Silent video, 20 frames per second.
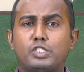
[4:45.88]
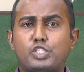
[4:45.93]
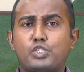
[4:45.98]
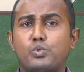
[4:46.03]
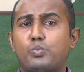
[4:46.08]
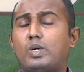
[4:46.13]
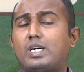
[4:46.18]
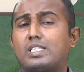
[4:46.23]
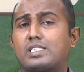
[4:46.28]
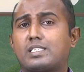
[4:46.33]

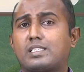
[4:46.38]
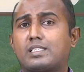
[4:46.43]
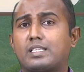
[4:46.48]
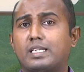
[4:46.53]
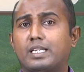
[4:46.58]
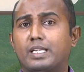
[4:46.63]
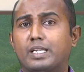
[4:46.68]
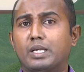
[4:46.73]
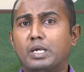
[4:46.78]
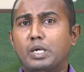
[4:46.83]

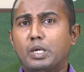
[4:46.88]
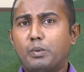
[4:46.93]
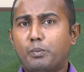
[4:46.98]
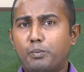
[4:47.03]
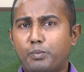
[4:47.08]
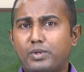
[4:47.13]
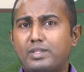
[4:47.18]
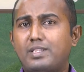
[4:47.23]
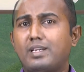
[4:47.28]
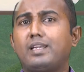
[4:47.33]
விசுவாசத்தை
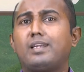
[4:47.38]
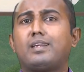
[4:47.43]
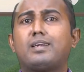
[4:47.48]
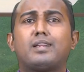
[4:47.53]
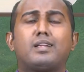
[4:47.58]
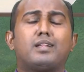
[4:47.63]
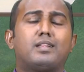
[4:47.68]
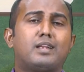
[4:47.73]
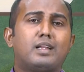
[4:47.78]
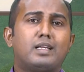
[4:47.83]

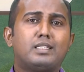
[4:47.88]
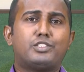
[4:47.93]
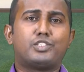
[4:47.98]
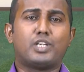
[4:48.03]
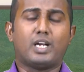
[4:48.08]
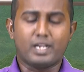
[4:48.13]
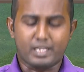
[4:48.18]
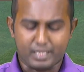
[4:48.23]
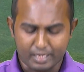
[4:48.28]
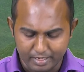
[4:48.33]
விதைக்கிறதுல
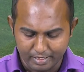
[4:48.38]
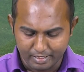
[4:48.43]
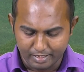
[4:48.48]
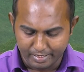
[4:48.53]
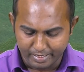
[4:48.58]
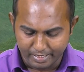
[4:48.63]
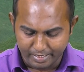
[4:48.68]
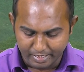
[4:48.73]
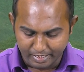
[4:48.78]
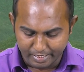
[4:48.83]

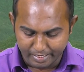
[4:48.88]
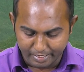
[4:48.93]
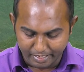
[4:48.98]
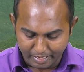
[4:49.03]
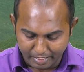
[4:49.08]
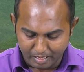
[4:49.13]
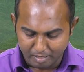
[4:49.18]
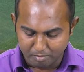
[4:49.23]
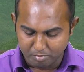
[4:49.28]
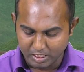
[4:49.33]
ஜாக்கிரதையாக இருங்க
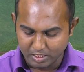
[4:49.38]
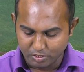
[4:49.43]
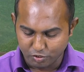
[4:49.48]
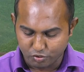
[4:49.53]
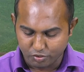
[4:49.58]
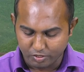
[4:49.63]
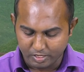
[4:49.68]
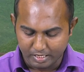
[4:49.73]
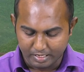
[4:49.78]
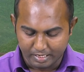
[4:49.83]
ஏன்
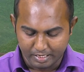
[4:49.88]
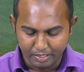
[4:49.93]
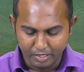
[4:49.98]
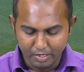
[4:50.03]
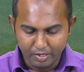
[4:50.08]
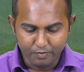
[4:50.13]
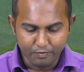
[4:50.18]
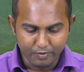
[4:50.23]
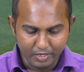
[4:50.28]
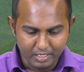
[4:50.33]
அப்படின்னு சொன்னால்
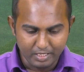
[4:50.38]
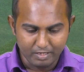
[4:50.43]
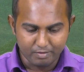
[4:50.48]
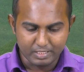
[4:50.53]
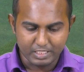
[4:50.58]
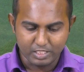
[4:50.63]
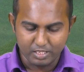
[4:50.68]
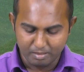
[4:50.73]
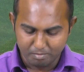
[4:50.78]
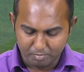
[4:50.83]
வேத
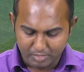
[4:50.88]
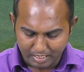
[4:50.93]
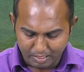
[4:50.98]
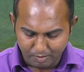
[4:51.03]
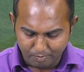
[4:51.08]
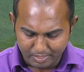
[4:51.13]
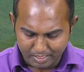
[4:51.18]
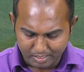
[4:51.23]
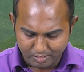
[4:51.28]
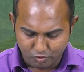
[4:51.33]
வசனம்
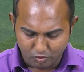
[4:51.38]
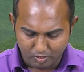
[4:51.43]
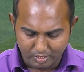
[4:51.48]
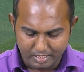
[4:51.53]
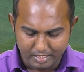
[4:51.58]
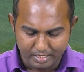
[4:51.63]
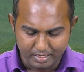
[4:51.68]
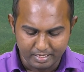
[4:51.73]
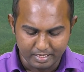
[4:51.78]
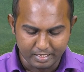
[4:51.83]
தெளிவாய்
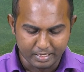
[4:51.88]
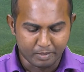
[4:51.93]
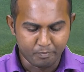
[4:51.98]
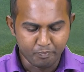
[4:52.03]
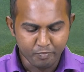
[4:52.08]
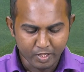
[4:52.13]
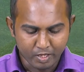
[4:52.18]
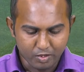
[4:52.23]
சொல்கிறது